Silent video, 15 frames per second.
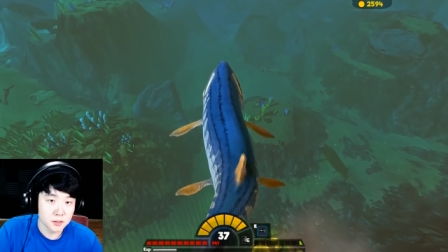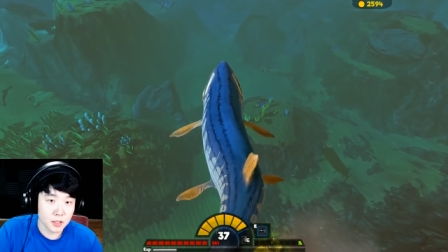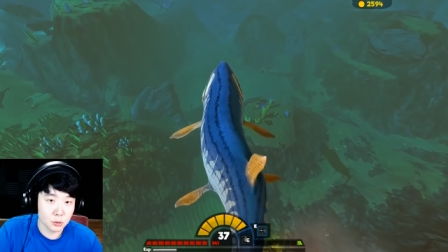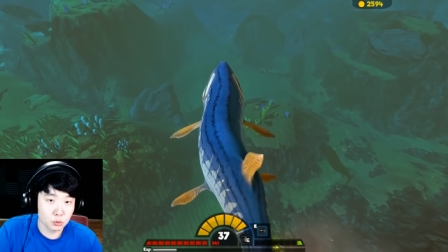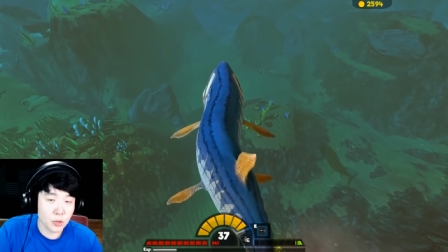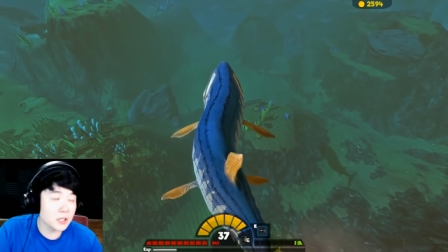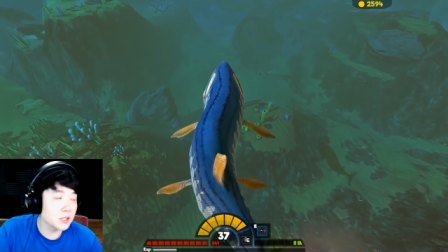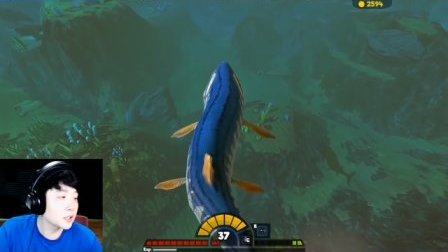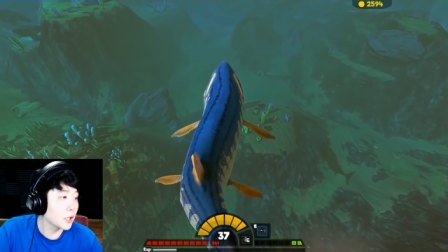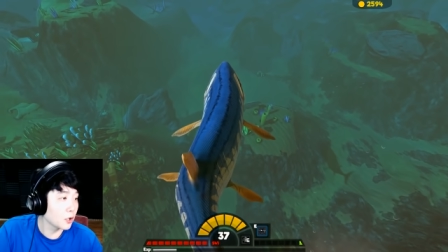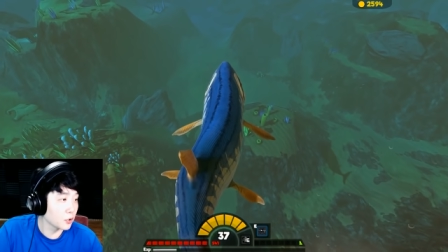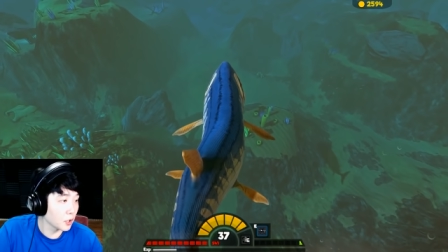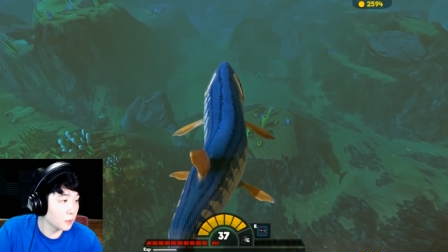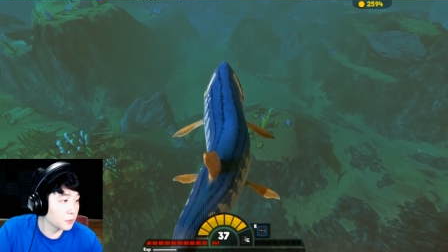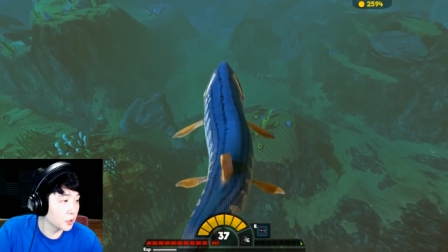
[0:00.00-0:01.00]
자 누가 이길까요
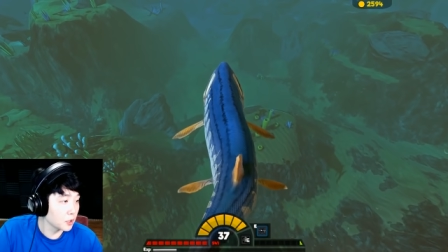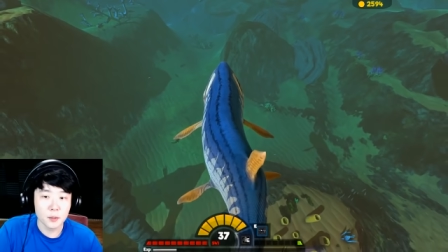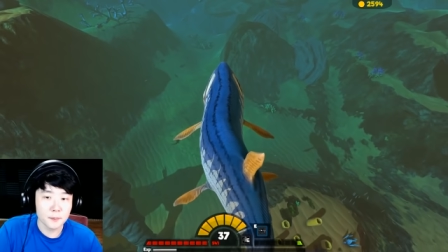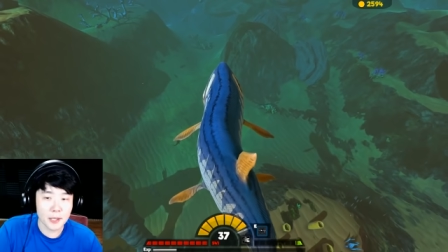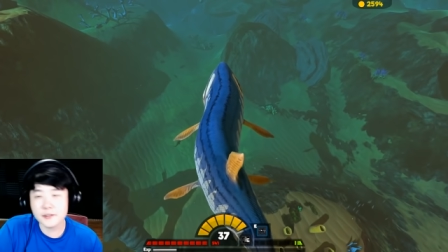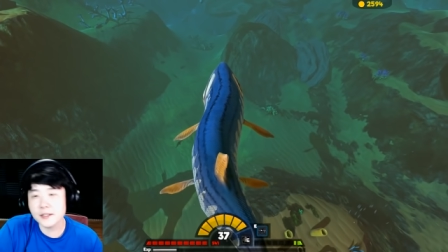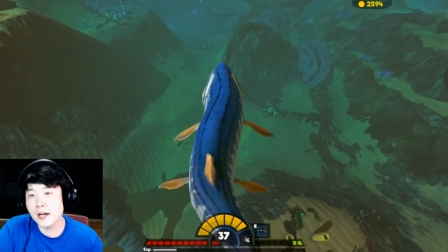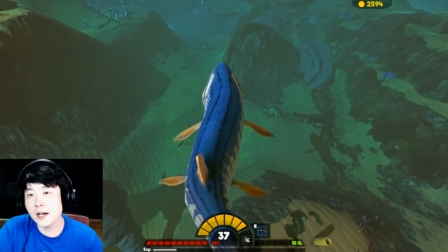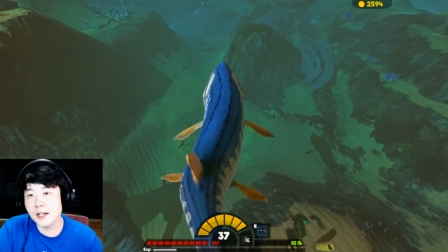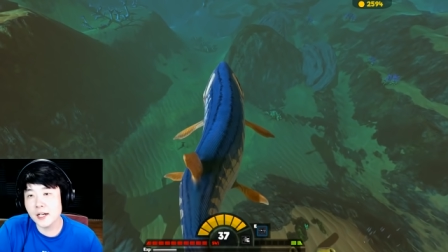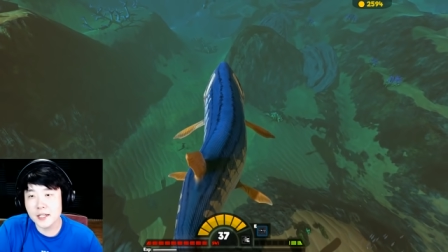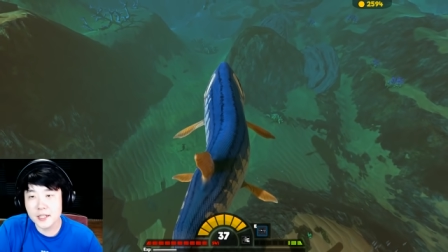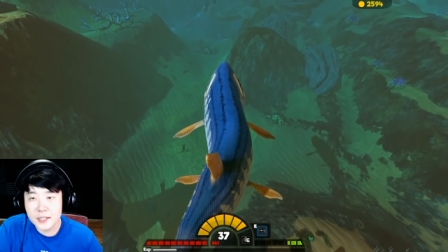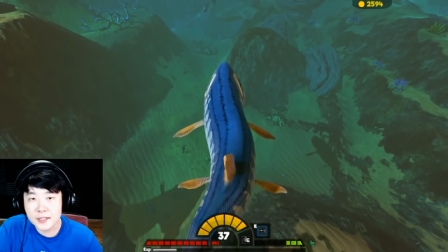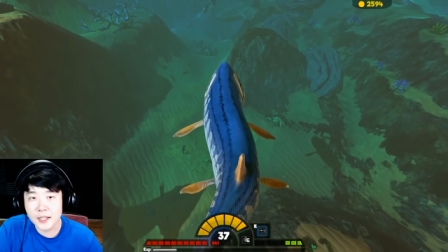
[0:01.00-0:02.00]
여러분들? 백상아리가
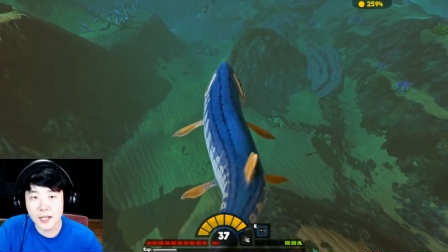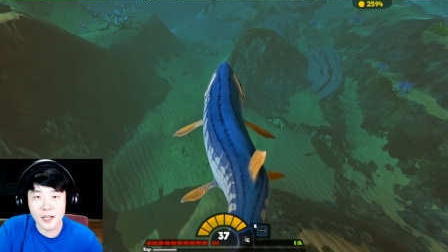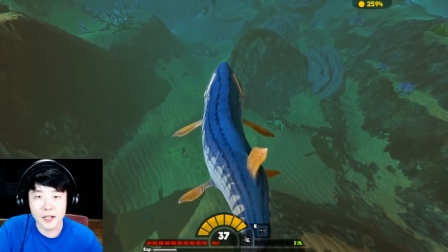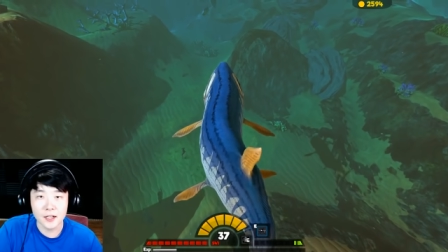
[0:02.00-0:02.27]
이긴다